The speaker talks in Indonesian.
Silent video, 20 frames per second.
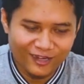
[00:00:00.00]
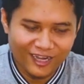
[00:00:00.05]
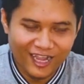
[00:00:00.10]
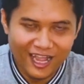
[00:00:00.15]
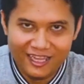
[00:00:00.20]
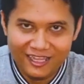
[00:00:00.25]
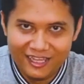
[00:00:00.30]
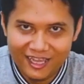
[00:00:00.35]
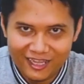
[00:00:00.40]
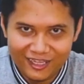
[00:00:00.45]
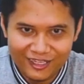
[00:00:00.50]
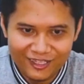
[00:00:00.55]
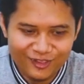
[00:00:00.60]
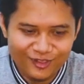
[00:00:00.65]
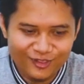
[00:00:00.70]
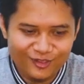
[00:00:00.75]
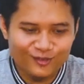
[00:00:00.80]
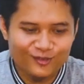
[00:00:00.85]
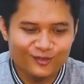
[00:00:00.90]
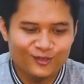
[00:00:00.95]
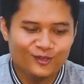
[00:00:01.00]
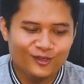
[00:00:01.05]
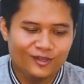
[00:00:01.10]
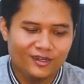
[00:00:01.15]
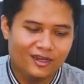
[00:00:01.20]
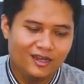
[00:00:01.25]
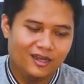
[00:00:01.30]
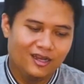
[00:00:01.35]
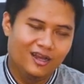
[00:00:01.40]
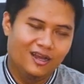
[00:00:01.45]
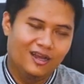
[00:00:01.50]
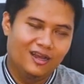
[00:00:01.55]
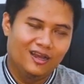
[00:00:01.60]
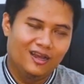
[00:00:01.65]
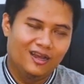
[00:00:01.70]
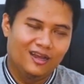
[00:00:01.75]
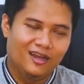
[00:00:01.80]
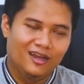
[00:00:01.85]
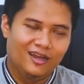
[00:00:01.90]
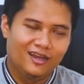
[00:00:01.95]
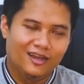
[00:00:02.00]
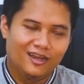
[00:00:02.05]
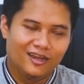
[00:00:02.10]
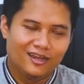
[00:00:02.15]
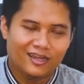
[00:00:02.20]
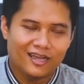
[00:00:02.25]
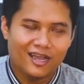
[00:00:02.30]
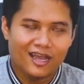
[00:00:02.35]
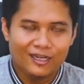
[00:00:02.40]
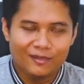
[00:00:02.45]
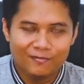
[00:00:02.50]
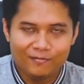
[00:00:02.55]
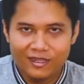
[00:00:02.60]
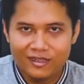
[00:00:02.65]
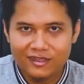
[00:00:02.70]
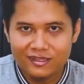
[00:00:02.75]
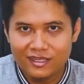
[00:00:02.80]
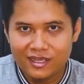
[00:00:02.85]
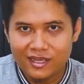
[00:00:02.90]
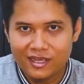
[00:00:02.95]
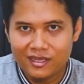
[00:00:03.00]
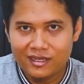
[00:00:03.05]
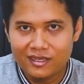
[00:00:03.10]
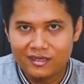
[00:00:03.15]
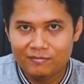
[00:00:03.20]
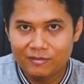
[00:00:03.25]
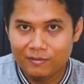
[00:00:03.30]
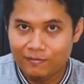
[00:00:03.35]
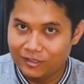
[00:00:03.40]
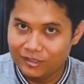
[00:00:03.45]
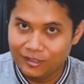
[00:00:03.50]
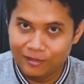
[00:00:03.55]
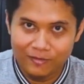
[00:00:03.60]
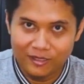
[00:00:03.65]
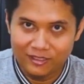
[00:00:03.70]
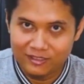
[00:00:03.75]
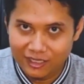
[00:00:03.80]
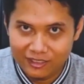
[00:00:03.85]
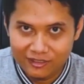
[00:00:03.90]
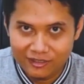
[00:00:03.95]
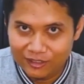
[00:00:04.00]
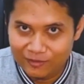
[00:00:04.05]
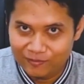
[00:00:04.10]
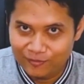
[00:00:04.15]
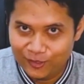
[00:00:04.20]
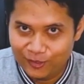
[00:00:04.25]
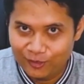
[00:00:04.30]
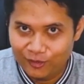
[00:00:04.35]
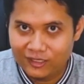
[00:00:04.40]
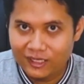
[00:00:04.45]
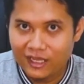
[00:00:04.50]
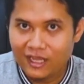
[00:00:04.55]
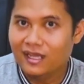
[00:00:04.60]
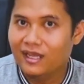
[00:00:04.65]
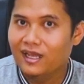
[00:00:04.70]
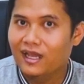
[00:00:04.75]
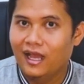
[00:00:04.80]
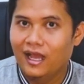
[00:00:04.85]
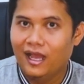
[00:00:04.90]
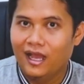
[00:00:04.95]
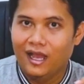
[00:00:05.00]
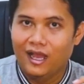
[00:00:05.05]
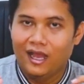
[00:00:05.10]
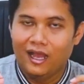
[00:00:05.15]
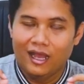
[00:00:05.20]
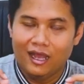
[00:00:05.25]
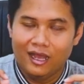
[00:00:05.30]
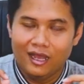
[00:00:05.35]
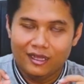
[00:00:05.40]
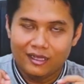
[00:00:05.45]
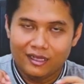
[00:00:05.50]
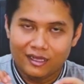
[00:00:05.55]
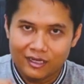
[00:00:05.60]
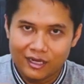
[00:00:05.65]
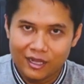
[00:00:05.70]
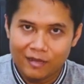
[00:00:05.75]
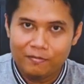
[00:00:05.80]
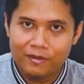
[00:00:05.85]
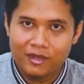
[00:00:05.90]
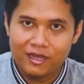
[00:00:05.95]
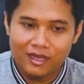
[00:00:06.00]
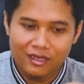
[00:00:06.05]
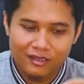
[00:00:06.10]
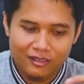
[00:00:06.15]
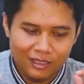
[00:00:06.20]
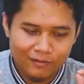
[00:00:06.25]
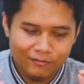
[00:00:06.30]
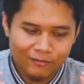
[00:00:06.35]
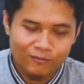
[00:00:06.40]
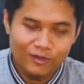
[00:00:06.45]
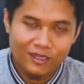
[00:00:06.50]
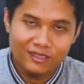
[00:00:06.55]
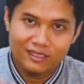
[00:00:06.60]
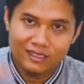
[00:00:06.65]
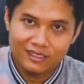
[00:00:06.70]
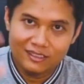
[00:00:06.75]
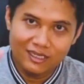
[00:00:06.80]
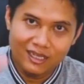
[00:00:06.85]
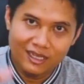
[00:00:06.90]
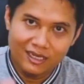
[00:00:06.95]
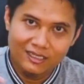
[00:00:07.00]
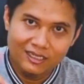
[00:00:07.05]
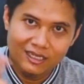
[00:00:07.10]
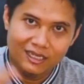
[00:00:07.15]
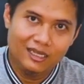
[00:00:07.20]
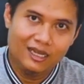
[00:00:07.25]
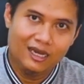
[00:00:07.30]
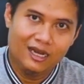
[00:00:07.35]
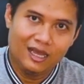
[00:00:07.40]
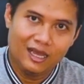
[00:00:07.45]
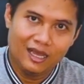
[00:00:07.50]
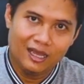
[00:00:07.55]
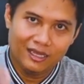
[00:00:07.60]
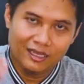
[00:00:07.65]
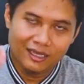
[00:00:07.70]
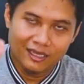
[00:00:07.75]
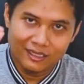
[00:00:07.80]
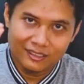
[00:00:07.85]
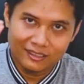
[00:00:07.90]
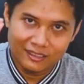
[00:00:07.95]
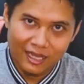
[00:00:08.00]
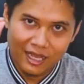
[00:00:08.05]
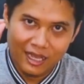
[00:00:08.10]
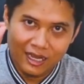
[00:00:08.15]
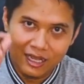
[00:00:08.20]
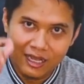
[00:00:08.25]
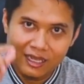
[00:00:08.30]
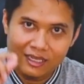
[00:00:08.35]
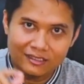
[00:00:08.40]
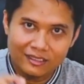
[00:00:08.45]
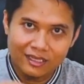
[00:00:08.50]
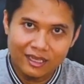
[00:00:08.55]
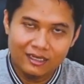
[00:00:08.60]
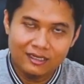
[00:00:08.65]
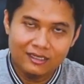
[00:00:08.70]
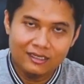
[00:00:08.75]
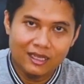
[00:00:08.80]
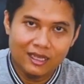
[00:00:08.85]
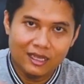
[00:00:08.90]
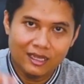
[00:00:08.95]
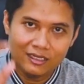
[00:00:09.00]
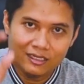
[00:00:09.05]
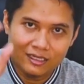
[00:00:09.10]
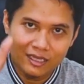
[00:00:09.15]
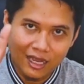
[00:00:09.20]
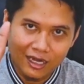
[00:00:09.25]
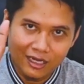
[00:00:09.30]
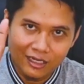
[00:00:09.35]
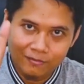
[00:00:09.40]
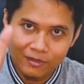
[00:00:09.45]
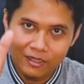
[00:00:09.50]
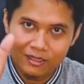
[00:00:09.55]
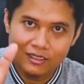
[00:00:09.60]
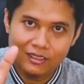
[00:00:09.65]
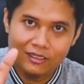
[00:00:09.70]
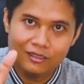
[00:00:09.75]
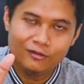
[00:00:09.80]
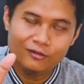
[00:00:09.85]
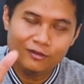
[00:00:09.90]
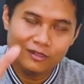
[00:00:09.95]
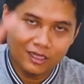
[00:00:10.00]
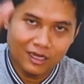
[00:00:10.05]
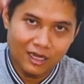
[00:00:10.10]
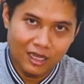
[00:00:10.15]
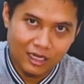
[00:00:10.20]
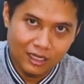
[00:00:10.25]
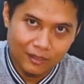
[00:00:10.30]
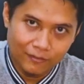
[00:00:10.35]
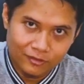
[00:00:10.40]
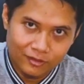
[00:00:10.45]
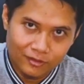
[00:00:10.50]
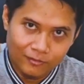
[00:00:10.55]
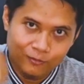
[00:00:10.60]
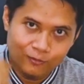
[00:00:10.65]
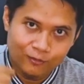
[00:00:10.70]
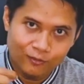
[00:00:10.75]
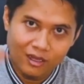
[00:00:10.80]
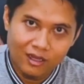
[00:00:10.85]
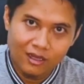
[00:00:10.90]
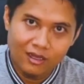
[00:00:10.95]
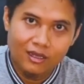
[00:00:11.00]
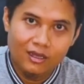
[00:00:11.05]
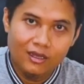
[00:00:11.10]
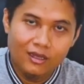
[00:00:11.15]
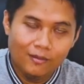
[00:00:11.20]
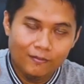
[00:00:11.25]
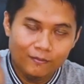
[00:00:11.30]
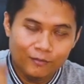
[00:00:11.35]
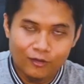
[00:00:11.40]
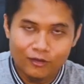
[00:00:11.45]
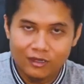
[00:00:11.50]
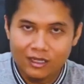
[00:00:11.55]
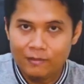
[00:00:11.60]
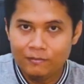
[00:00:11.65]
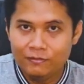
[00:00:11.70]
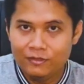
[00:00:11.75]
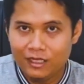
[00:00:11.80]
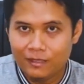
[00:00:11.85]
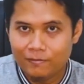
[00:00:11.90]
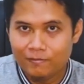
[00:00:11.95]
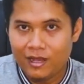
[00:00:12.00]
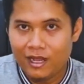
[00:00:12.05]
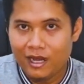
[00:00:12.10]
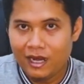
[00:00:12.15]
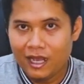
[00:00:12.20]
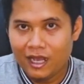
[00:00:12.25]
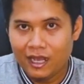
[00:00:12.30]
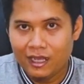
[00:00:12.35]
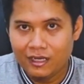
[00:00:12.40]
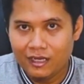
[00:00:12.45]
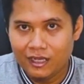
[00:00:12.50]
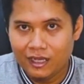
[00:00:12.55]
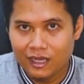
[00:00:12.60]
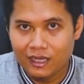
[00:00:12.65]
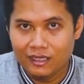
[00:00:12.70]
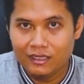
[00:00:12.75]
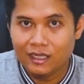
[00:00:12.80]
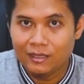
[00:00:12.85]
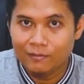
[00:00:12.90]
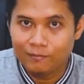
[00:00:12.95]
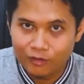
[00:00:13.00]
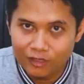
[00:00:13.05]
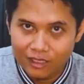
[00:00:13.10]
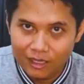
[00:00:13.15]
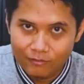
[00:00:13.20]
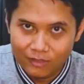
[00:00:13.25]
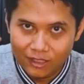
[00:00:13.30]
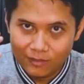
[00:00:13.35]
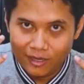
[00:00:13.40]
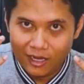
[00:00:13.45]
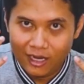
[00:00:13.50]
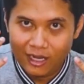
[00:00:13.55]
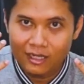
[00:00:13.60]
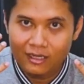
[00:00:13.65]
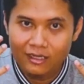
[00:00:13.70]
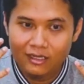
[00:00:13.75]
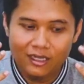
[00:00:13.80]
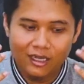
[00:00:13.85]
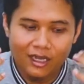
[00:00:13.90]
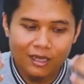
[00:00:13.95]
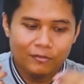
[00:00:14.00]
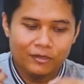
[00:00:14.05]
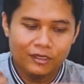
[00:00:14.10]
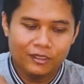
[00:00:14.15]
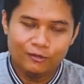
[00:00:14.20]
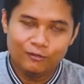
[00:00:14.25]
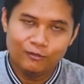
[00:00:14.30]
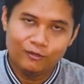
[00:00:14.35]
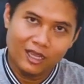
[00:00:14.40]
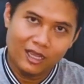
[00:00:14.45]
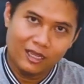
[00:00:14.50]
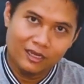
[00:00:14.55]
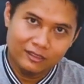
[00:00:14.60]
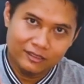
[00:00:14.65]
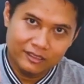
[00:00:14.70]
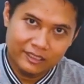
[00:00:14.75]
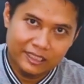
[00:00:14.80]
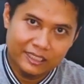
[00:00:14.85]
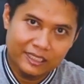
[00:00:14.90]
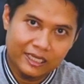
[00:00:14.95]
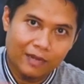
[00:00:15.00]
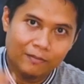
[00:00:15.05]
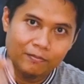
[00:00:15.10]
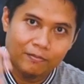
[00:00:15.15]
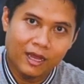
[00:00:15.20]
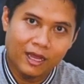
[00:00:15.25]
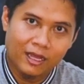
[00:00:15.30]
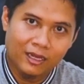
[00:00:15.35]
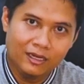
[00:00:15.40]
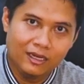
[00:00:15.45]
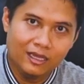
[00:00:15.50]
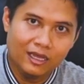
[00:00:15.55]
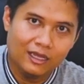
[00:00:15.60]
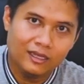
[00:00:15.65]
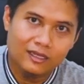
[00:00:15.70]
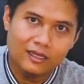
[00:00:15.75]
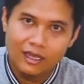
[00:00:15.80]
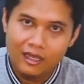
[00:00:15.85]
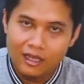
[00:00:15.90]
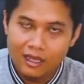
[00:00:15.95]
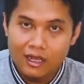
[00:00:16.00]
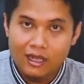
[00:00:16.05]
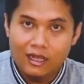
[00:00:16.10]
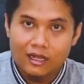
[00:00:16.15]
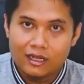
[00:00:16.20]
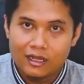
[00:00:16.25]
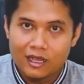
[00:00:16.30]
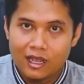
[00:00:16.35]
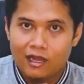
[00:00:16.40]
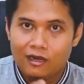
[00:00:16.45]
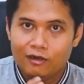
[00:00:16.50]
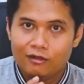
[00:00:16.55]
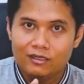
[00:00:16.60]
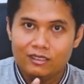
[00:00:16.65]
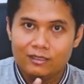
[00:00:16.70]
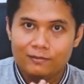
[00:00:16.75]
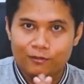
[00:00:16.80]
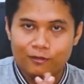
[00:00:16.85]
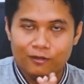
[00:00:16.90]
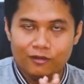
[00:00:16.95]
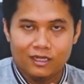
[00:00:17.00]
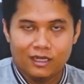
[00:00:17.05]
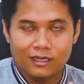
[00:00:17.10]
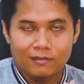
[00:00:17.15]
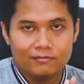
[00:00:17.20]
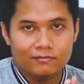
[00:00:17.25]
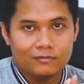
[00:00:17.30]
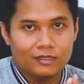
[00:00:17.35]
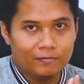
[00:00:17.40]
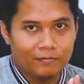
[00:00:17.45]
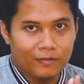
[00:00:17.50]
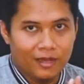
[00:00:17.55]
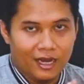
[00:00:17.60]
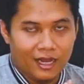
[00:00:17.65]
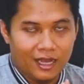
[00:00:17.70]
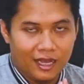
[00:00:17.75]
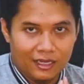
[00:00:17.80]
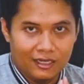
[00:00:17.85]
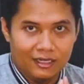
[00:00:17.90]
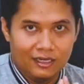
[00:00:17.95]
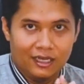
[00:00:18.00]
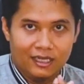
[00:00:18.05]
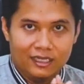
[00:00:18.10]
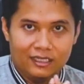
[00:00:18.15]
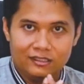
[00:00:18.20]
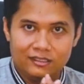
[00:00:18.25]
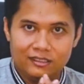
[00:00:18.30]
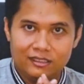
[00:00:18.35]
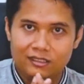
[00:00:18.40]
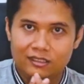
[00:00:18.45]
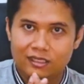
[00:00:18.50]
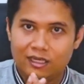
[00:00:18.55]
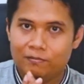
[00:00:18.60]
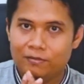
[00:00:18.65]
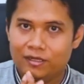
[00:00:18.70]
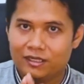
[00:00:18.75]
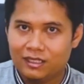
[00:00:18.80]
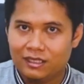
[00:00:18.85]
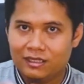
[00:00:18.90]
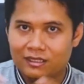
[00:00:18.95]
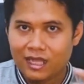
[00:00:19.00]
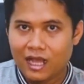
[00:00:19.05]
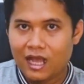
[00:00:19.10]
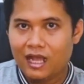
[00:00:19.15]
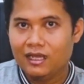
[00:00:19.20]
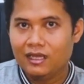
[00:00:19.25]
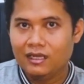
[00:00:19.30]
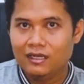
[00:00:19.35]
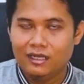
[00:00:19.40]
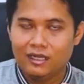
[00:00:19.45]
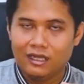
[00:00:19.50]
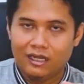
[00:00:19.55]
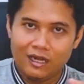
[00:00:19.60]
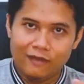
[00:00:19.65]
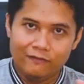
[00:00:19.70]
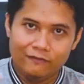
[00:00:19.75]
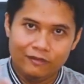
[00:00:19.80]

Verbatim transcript: untuk kaya itu kalimatnya bebas-bebas saja sebetulnya Kenapa? Yang membuat terjadi adalah keselarasan dari kalimat itu terhadap semua program di kepala Anda dan program di kepala Anda menentukan sikap Anda. Kalau di program kepala Anda isinya bertentangan dengan